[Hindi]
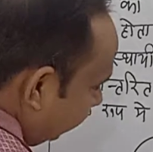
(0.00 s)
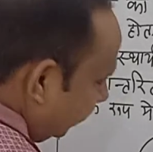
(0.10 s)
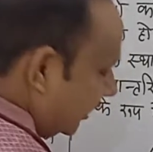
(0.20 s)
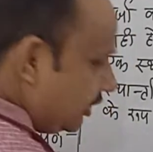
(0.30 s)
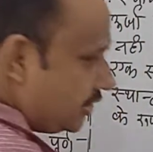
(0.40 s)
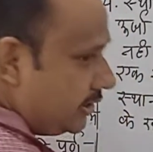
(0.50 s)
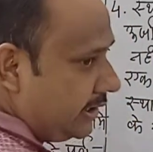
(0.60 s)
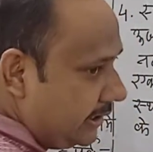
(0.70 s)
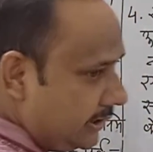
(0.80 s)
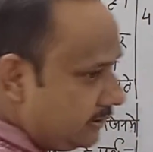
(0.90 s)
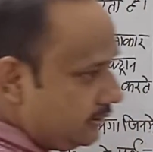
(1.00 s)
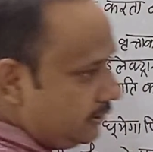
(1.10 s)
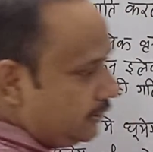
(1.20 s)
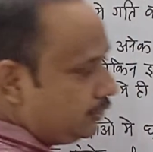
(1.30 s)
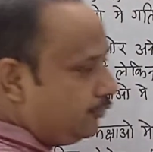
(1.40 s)
कॉन्फ़िगरेशन है
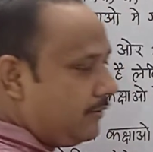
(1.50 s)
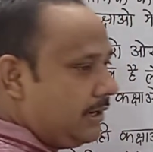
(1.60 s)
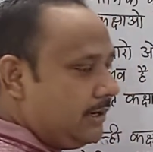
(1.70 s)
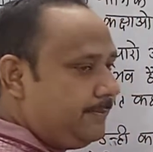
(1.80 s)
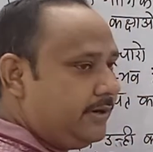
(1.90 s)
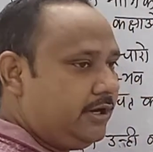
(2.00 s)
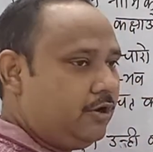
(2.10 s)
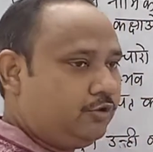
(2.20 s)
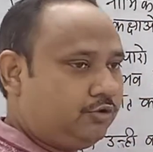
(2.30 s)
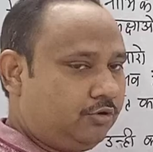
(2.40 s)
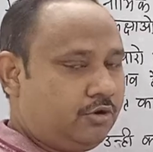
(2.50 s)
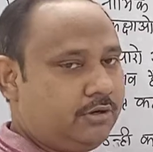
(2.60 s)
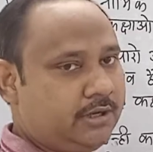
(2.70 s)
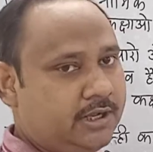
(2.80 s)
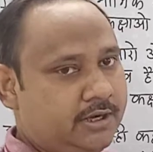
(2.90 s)
तो वहाँ पर
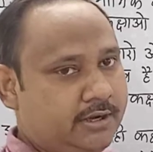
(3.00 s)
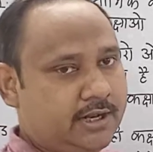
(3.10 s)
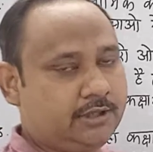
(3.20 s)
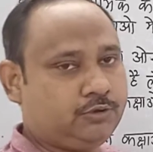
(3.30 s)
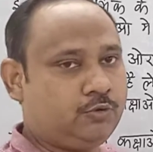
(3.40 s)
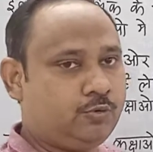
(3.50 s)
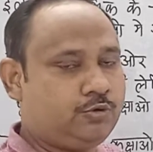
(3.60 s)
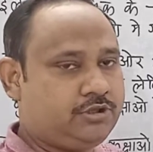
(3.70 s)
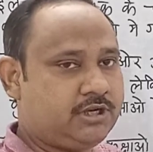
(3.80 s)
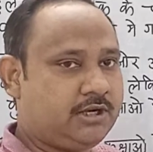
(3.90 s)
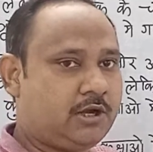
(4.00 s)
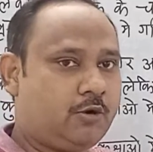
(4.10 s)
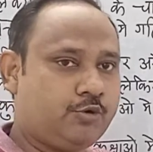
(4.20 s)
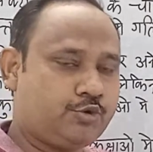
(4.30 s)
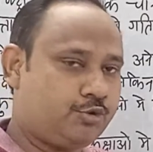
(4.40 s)
इलेक्ट्रॉन का ना तो ऊर्जा का
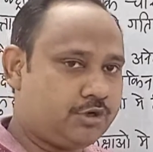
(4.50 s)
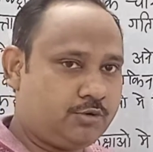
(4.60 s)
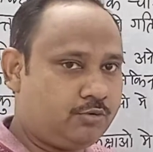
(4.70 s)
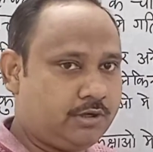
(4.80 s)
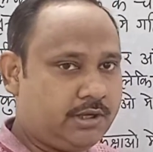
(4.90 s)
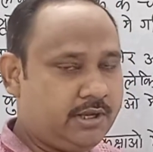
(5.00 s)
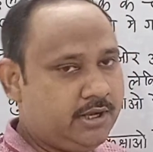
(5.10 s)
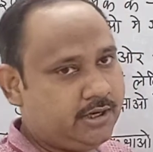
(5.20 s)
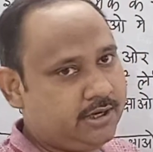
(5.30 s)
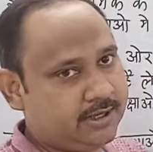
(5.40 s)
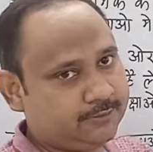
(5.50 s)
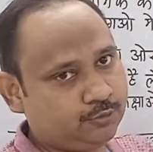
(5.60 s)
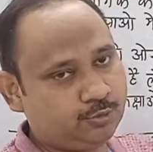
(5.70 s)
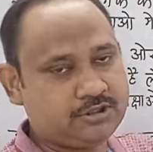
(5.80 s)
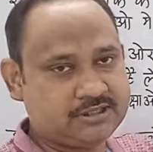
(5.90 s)
अवशोषण होगा ना
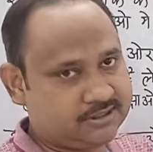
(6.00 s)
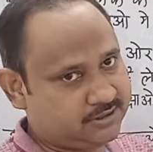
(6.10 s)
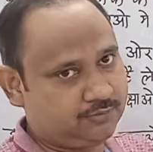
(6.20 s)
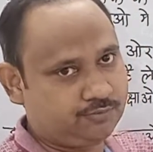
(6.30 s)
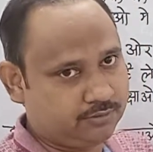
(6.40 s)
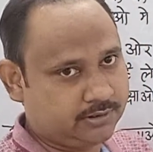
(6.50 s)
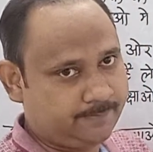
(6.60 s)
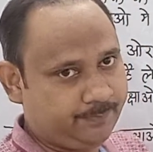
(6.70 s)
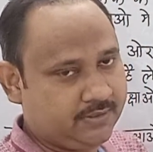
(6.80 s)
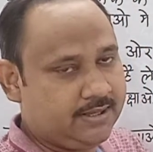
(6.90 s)
तो उत्सर्जन होगा